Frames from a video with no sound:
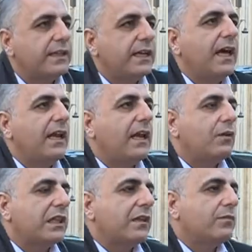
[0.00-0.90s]
نحن هلا
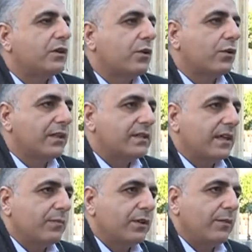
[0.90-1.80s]
وقت اللي بيترك
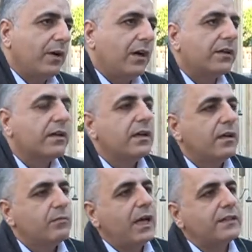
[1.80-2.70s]
الانسان بالضمان
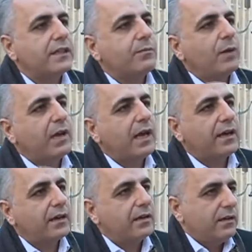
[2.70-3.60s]
نعطيه مبلغ
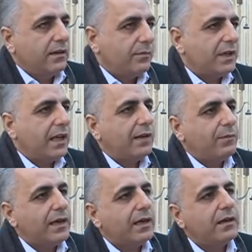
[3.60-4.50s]
من
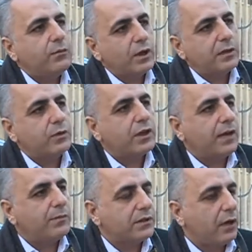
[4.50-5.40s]
المال وقت اللي
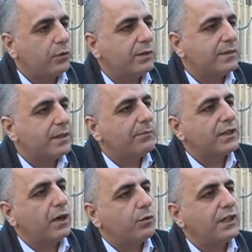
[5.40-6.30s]
بيطلع بالتعويض بنسميه
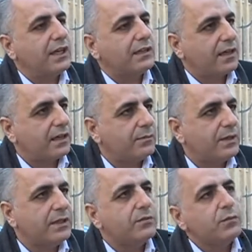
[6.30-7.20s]
تعويض نهايه
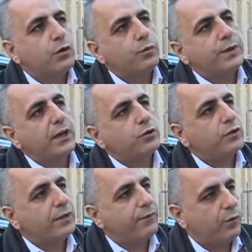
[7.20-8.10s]
الخدمه
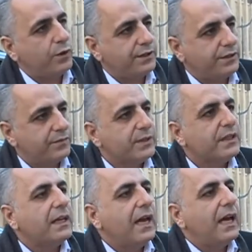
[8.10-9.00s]
وبياخذوا دفعه وحده نعم.
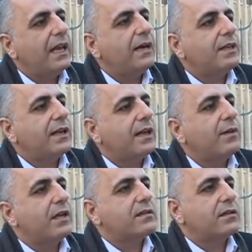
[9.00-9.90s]
هلا بدنا
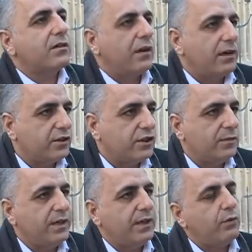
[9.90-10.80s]
نعمل استقرار
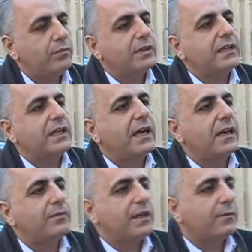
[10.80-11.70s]
اجتماعي وبالتالي
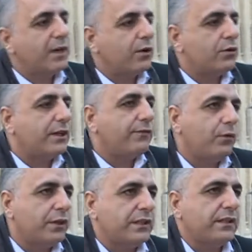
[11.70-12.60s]
هلا بدل ما ياخذ
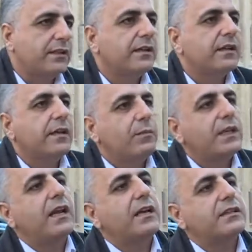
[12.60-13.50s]
دفعه وحده
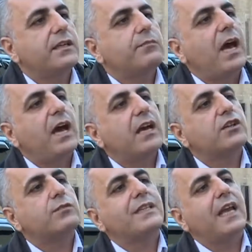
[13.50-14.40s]
بدنا نعطيه
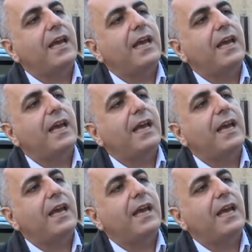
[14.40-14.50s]
معاش مدى